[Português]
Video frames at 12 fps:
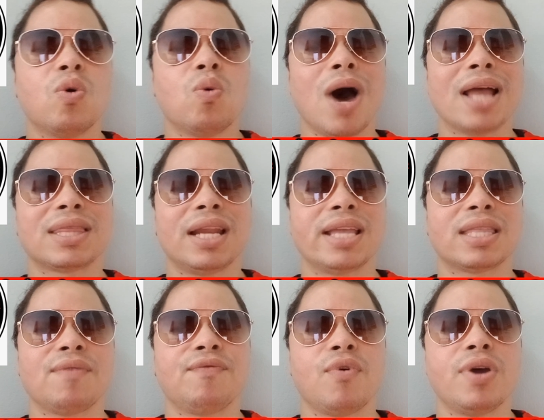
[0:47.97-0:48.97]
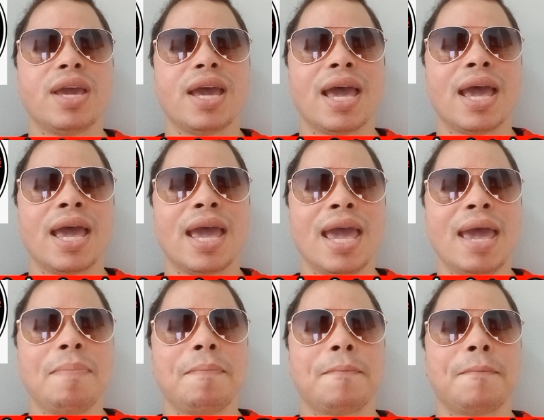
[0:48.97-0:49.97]
O atleta foi
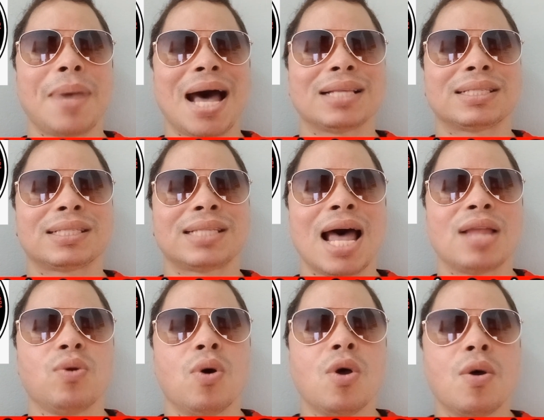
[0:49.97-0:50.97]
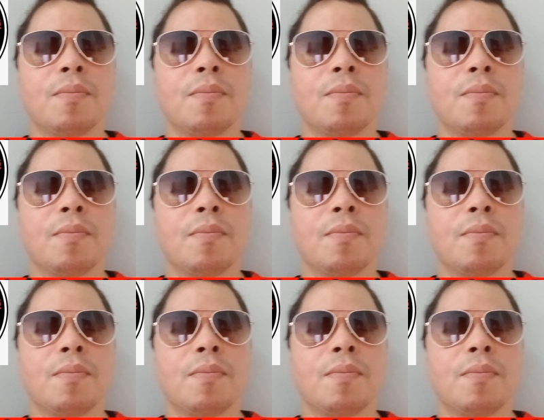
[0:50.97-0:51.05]
repassado